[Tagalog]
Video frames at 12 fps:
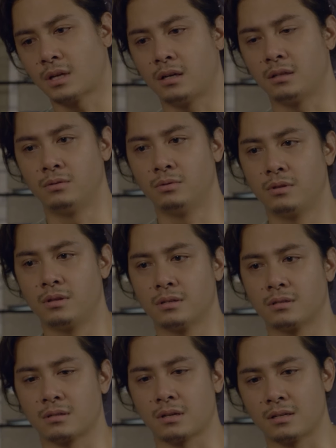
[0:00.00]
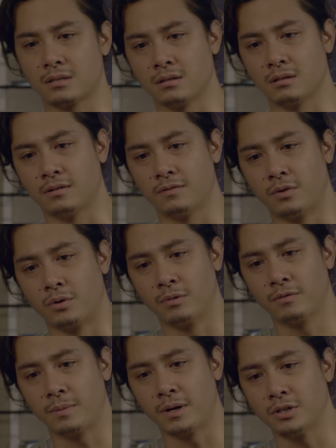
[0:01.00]
I do this as a form
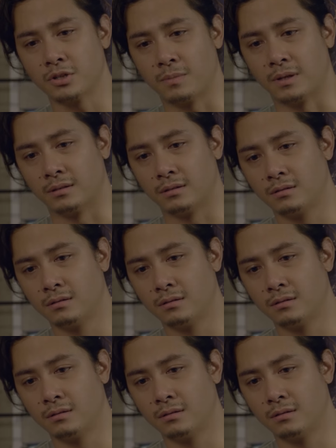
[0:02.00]
of punishment.